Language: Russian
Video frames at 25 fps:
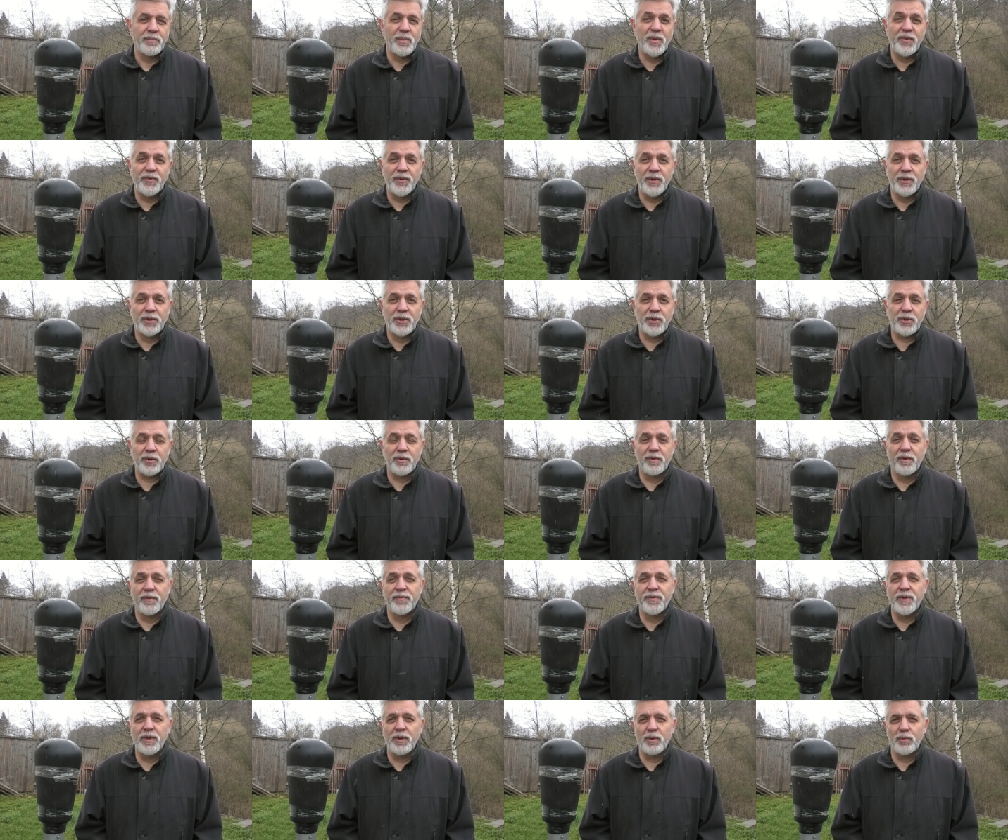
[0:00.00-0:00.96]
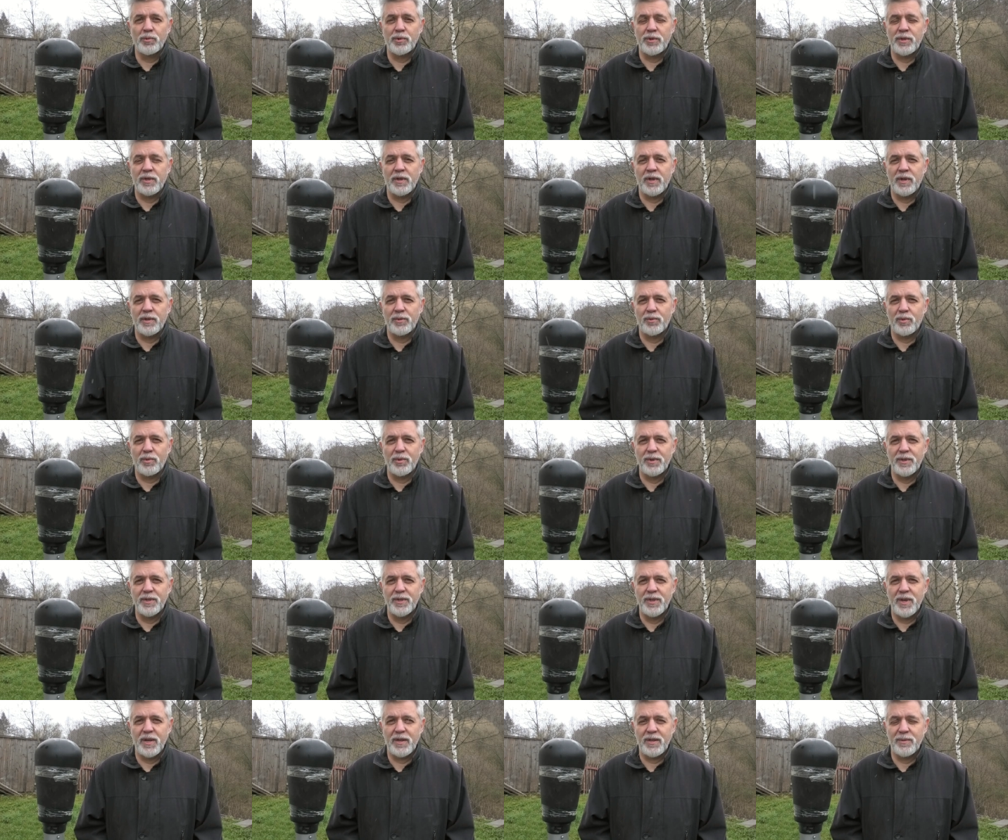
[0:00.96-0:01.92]
мифического вируса,
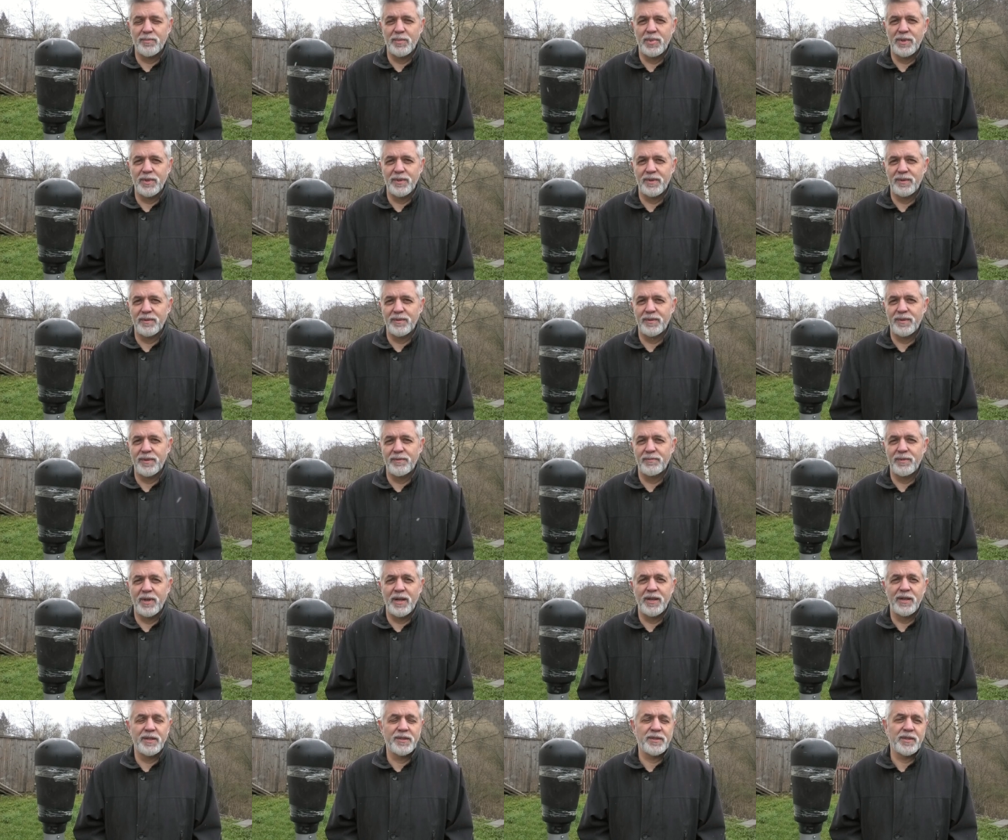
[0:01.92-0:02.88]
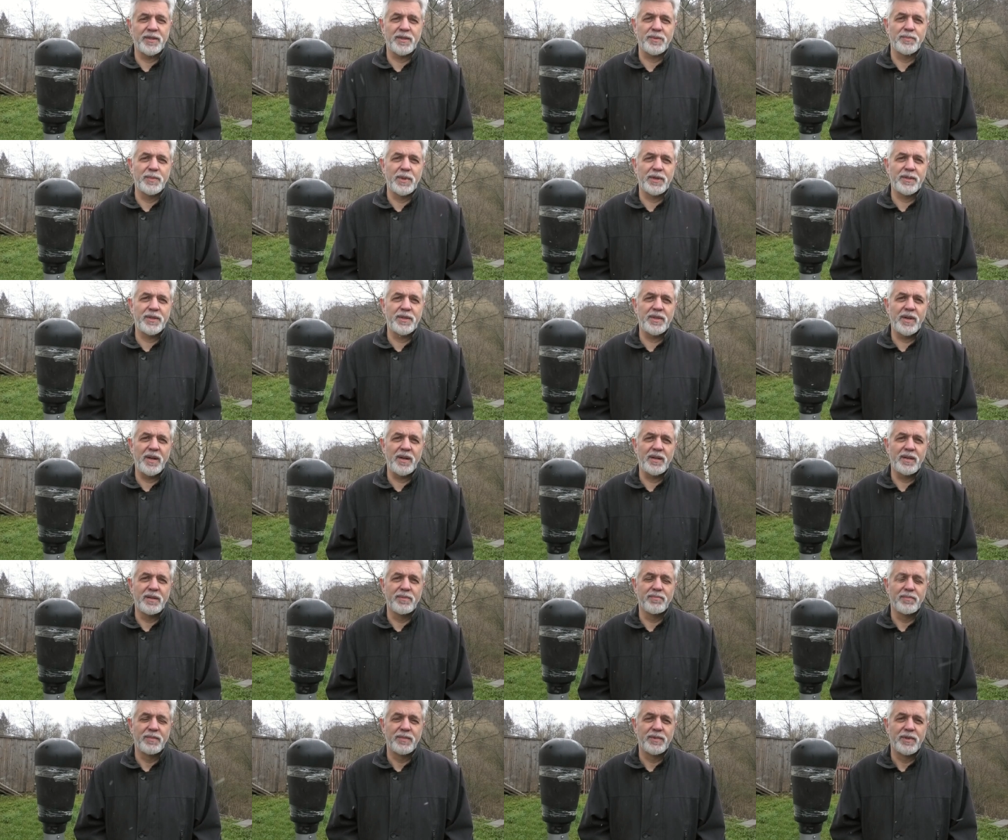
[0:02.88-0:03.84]
который якобы является
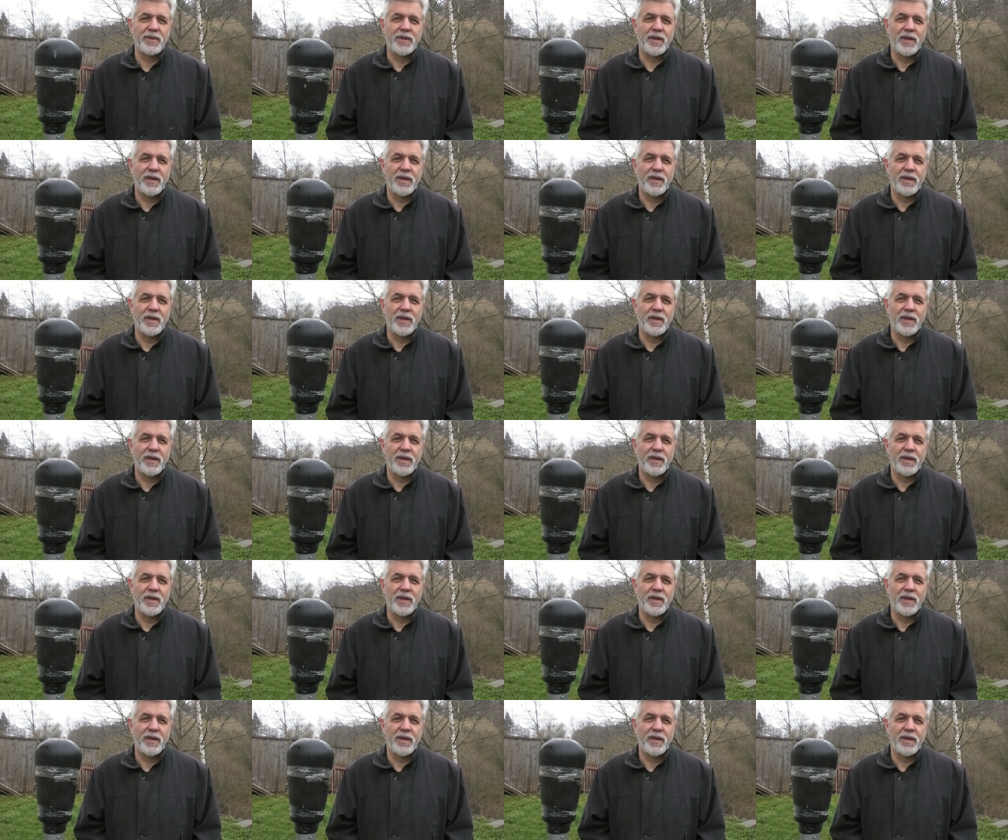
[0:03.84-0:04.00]
смертельным.